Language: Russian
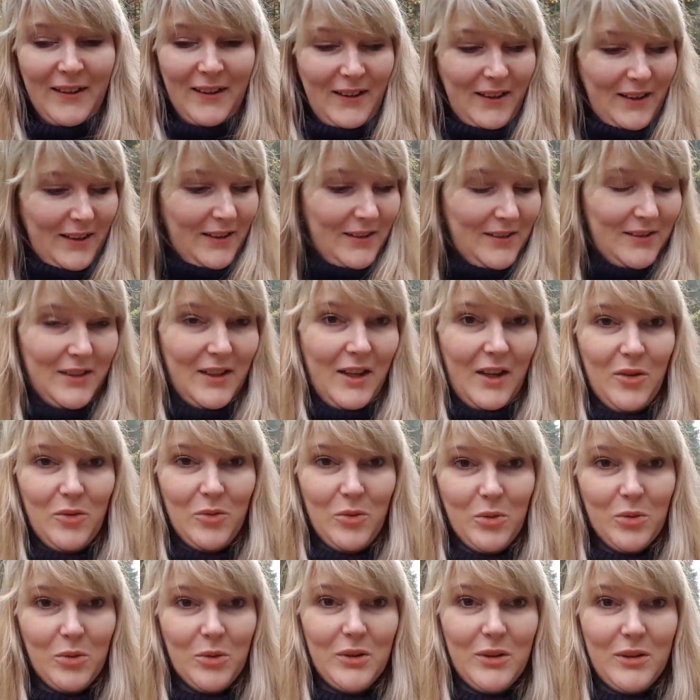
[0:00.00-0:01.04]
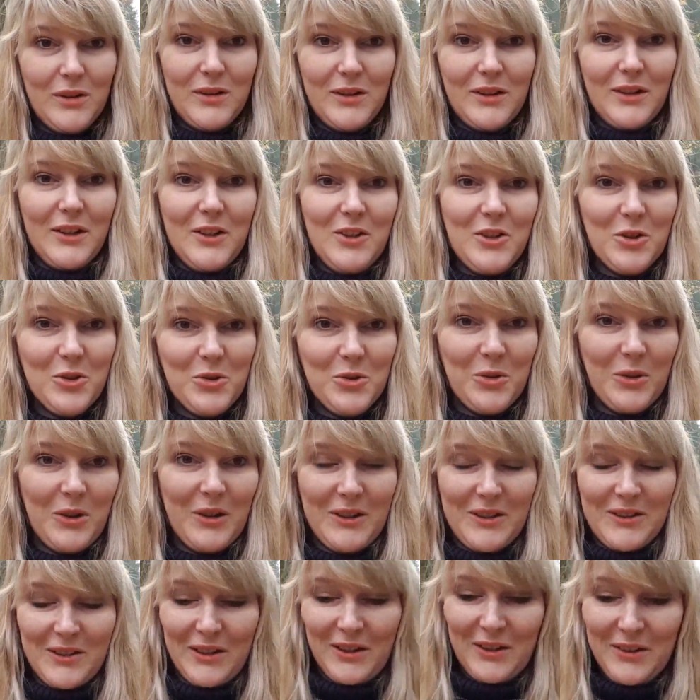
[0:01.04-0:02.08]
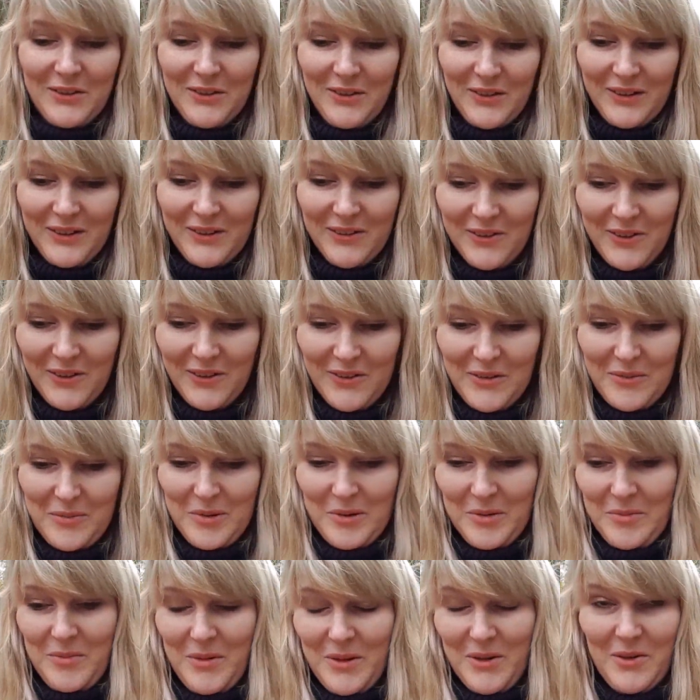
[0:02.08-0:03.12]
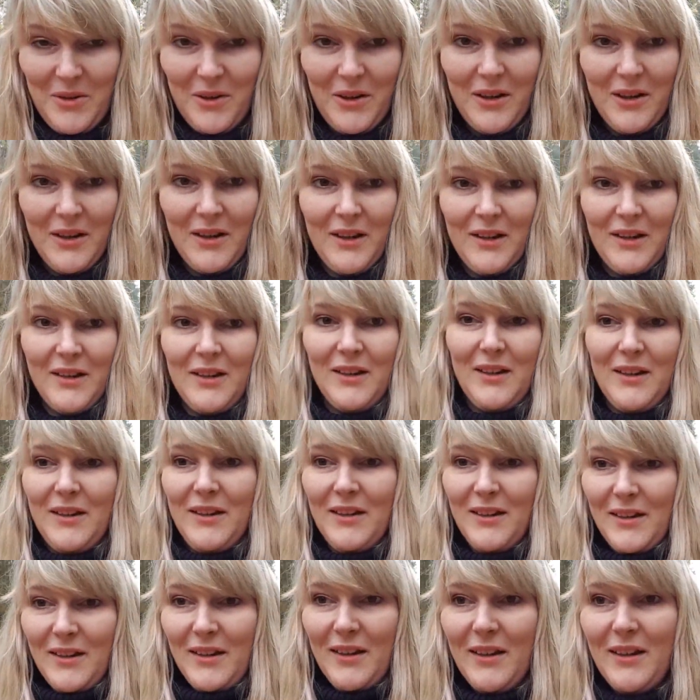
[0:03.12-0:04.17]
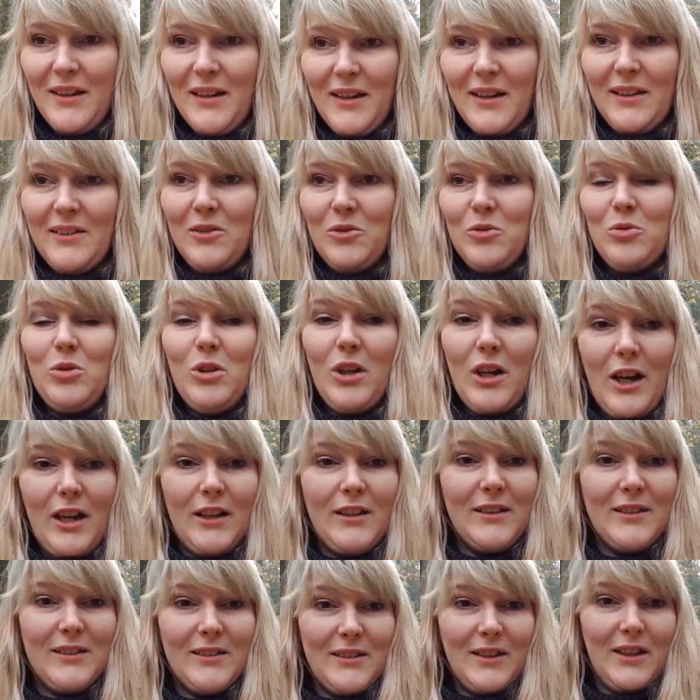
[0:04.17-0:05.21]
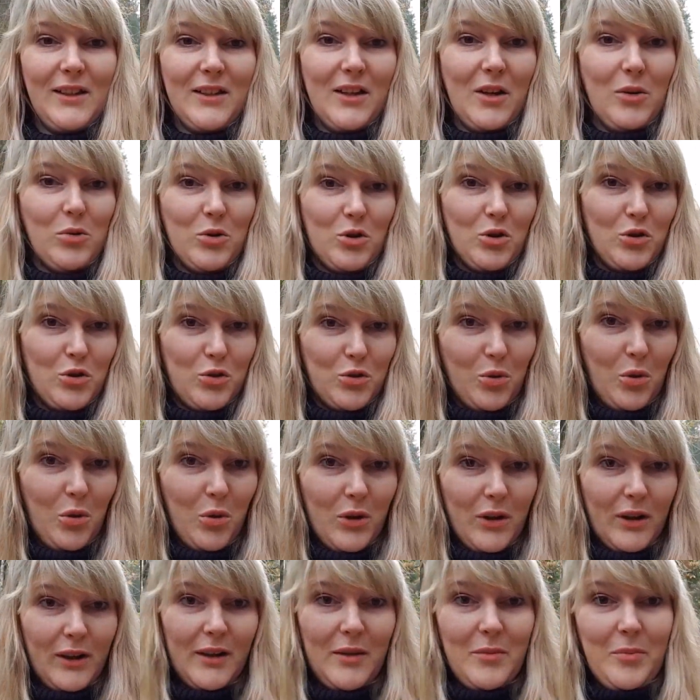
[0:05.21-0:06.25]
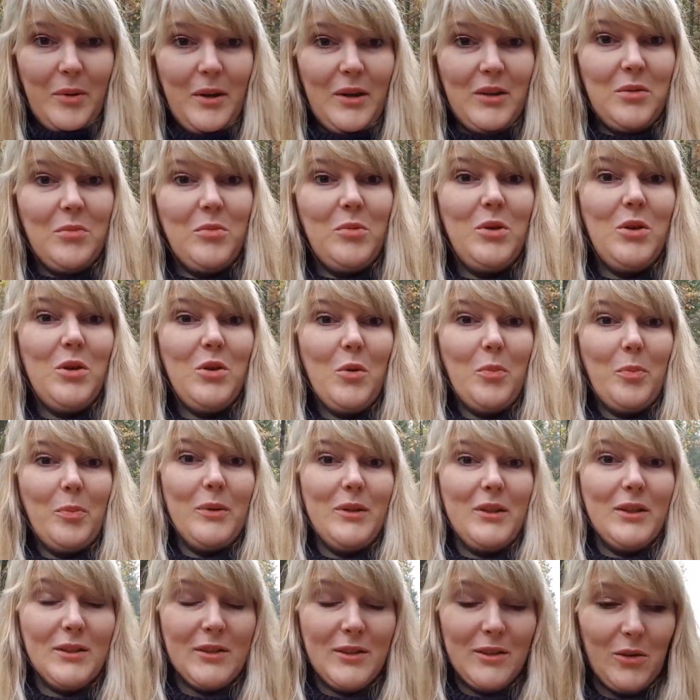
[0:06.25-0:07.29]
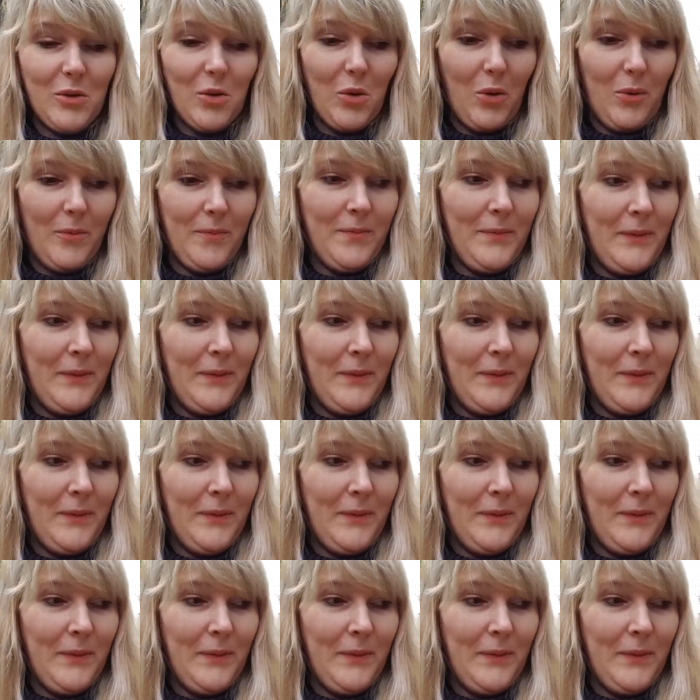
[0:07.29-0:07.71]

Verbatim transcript: я не знаю, у нее крышу что ли сорвало, в общем, не, ее... Она строгая, она сказала. Я ну строгая. да, она сказала, я очень строгая, и поэтому ее понесло.